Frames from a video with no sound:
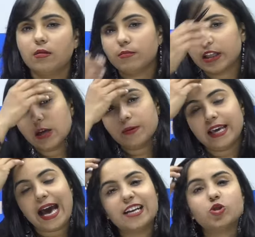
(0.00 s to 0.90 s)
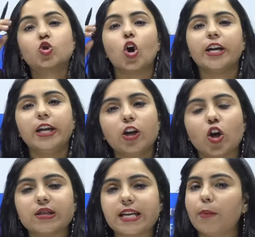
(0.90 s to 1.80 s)
का मतलब कि एज ज्वाइनिंग
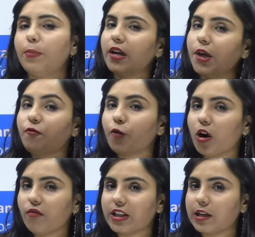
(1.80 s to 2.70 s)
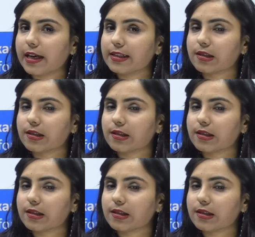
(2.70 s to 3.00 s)
क्लॉज यहां पर इफ और वेदर का